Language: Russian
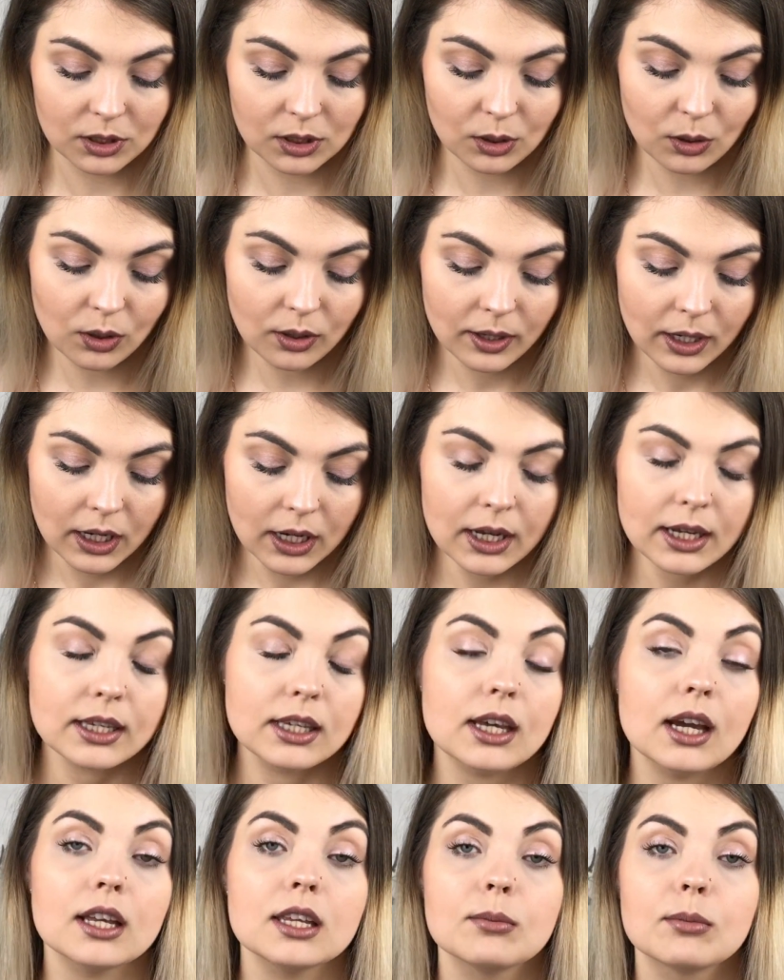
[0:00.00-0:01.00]
Но
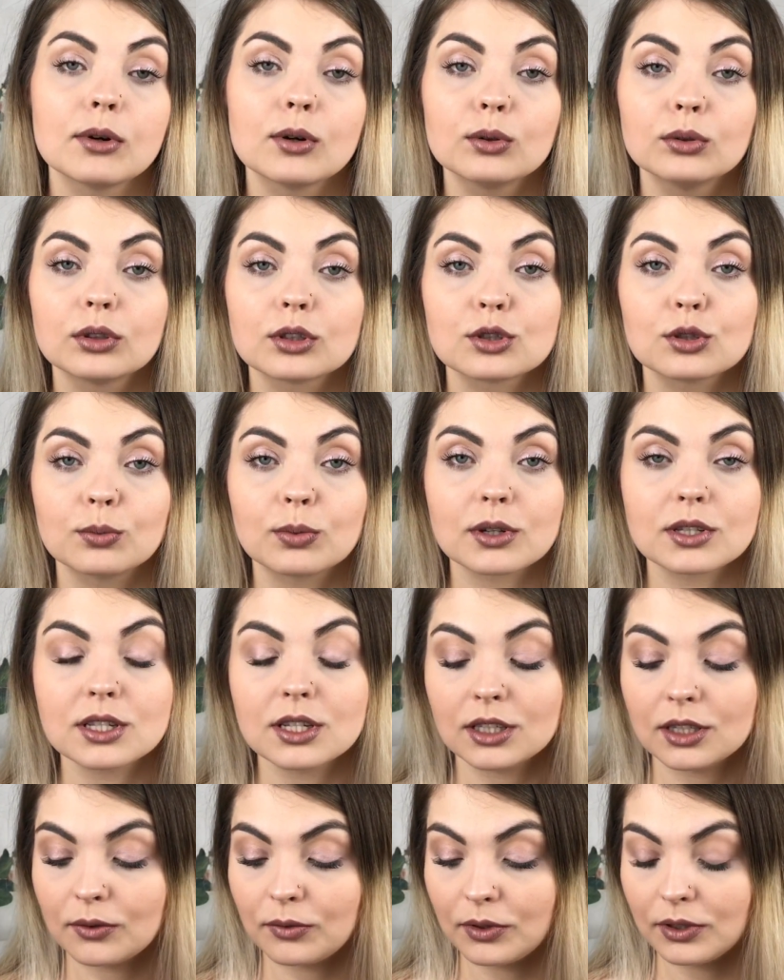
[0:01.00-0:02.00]
я не могу на
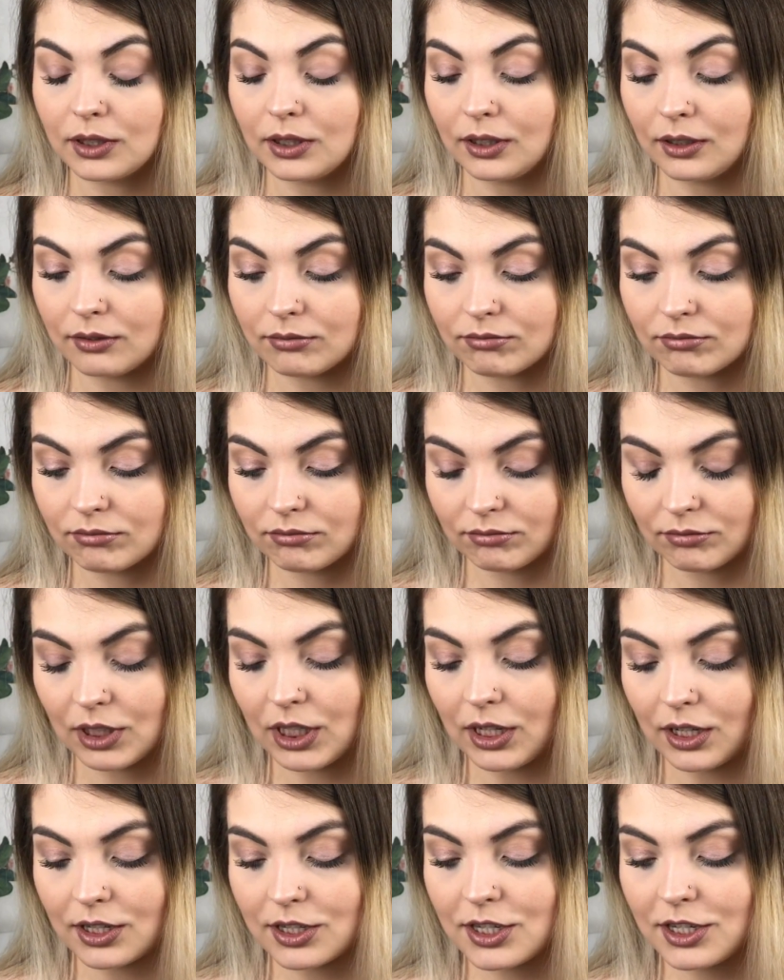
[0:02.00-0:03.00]
100% это
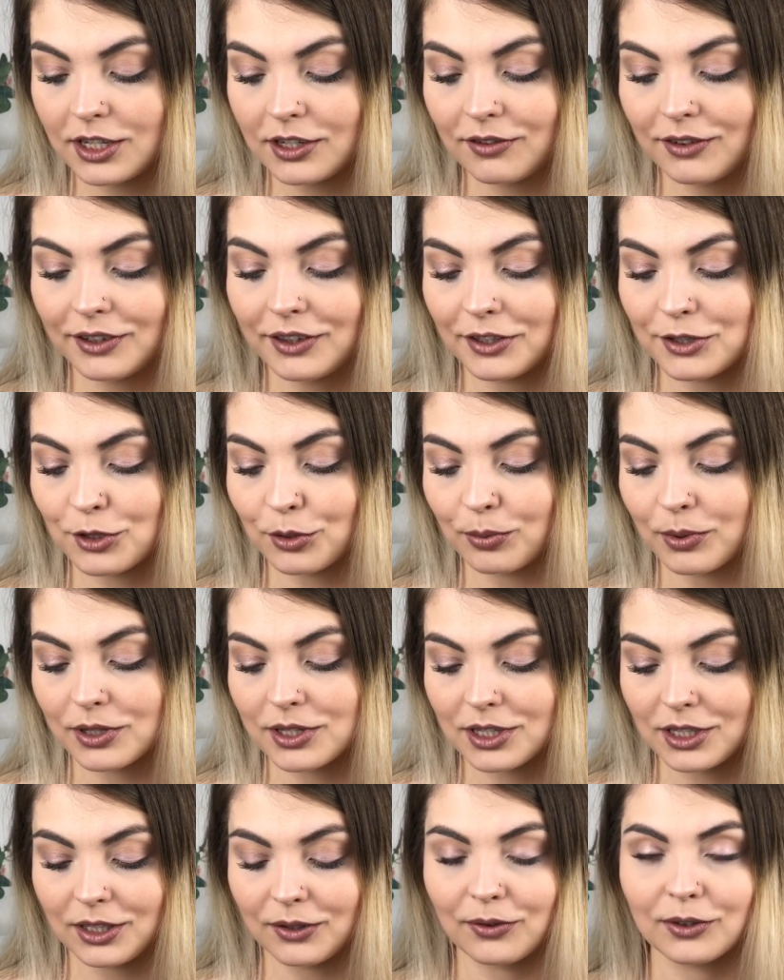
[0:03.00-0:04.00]
гарантировать, на
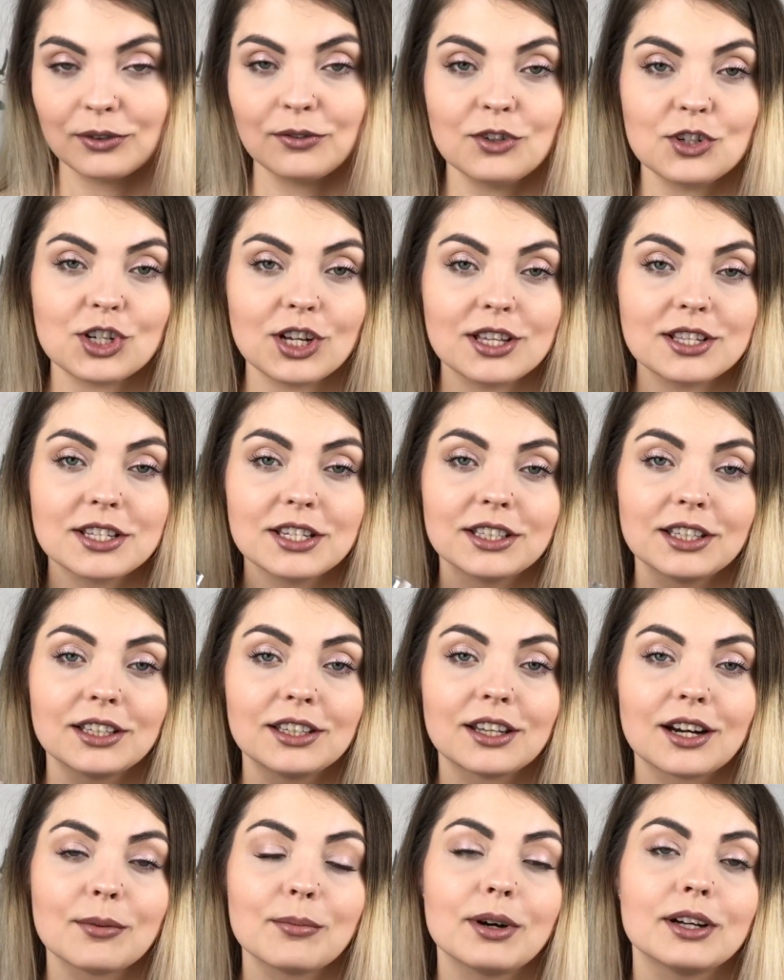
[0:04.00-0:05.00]
100% отвечать за
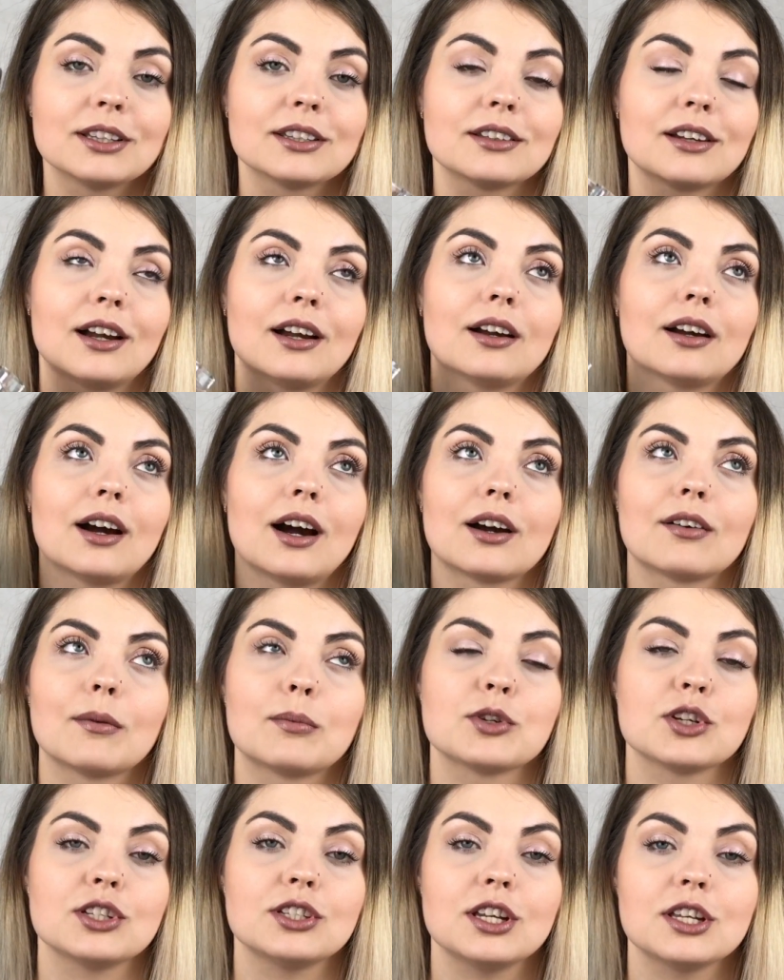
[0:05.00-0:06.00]
этот аромат, как, как
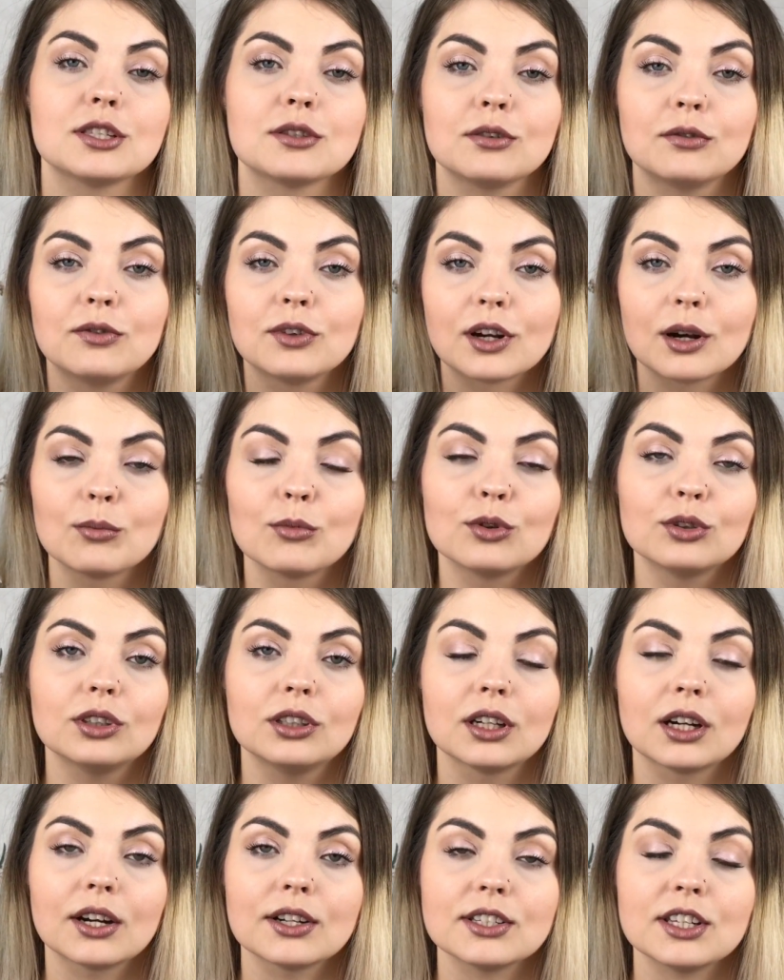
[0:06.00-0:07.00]
вообще действуют феромоны,
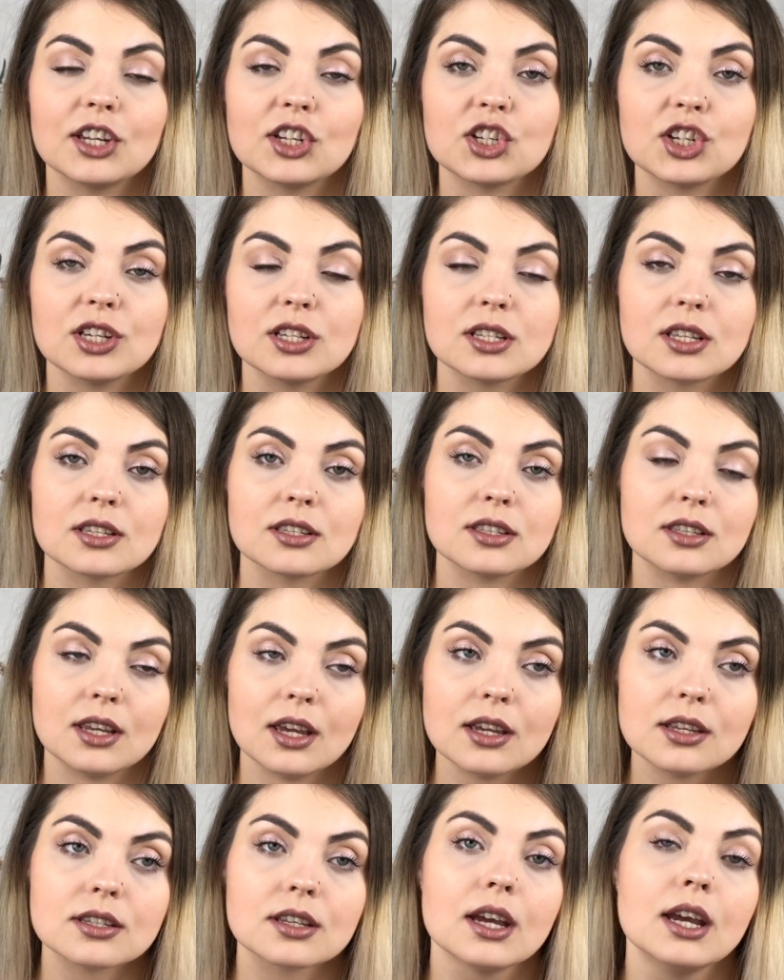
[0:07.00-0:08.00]
находящиеся
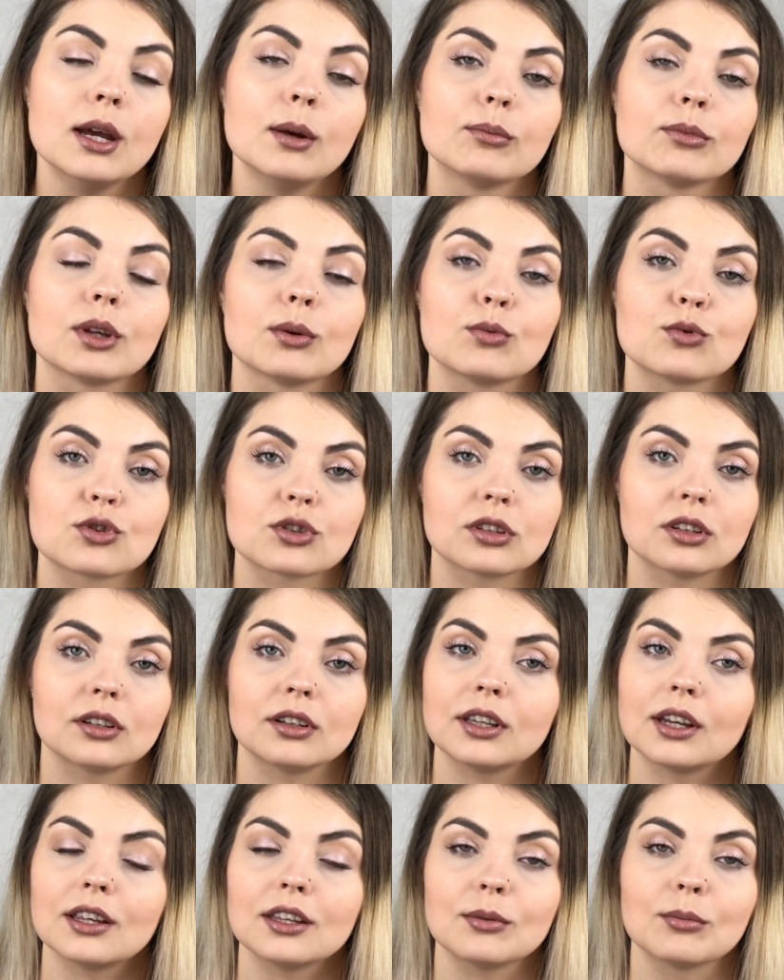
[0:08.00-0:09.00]
здесь, потому что
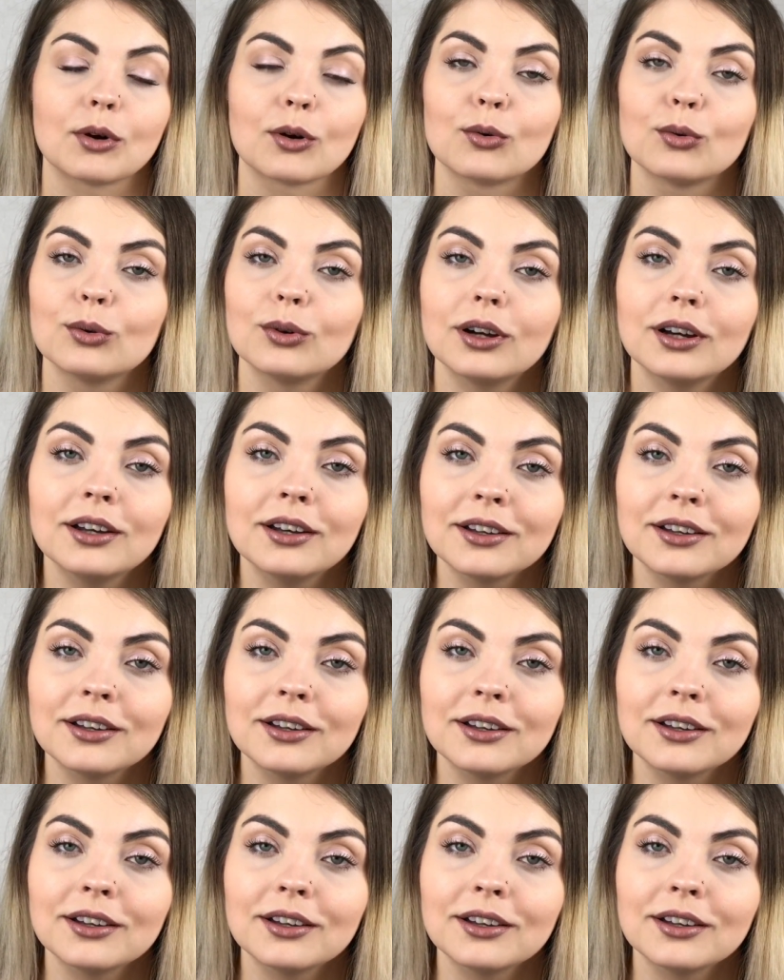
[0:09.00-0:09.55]
я не могу